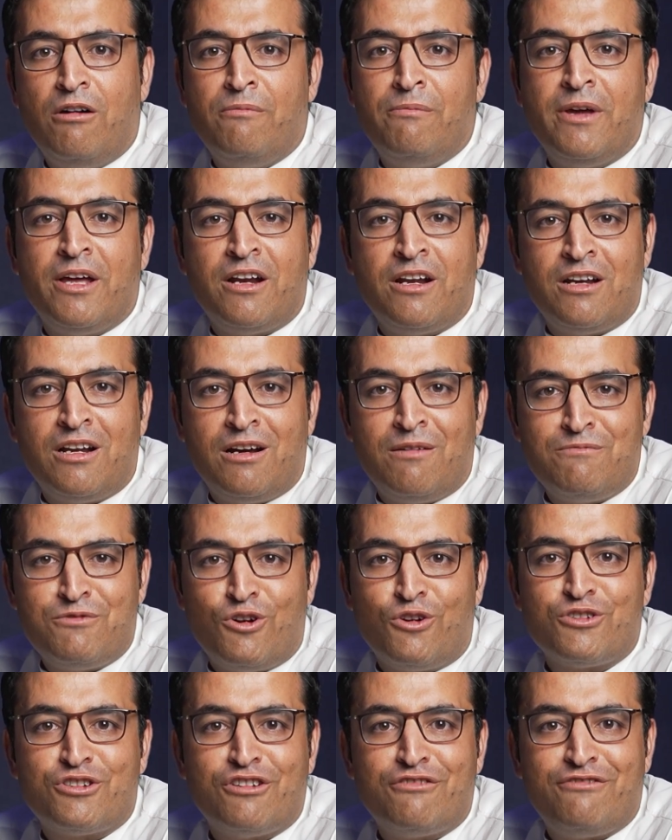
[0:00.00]
मेरा नाम
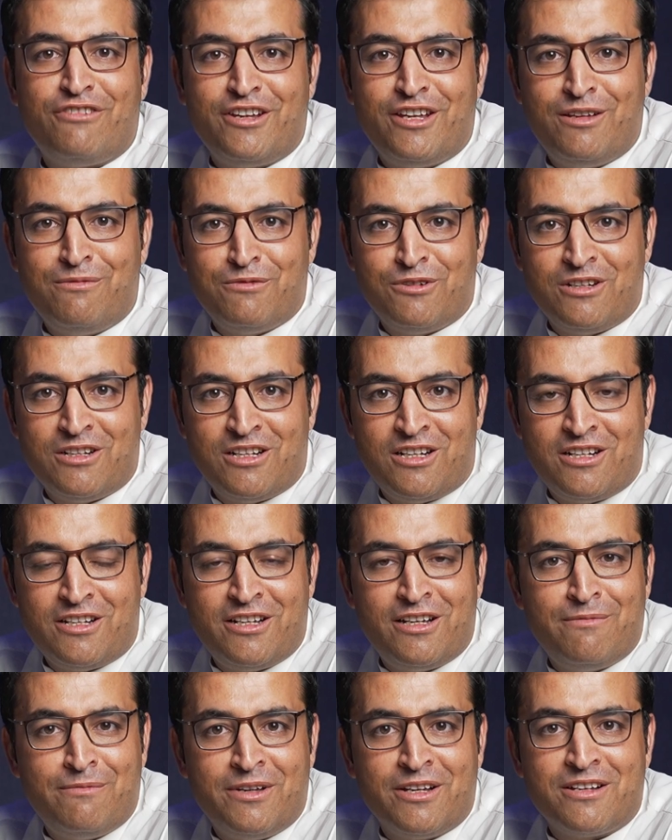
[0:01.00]
डॉक्टर फ़हीमुल्ला
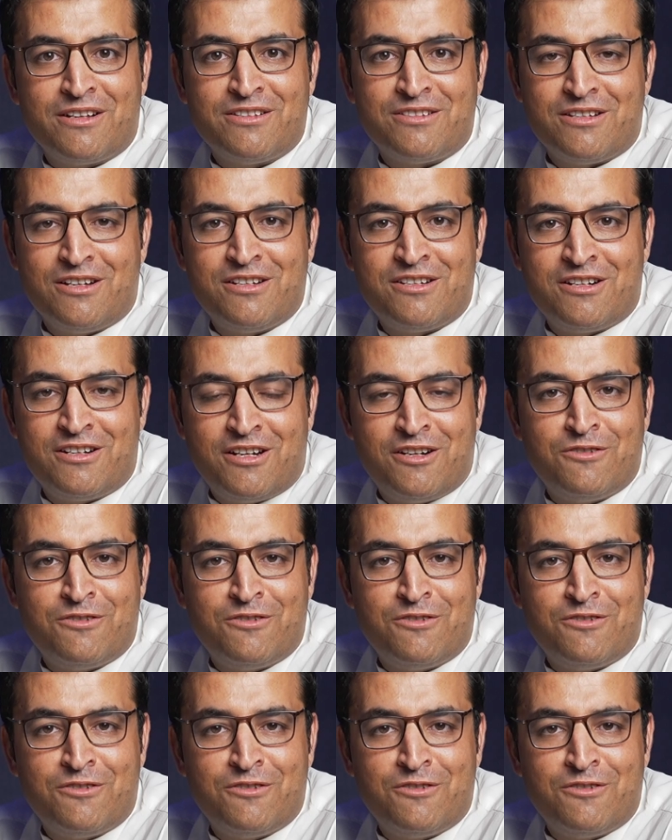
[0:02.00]
है मैं कंसल्टेंट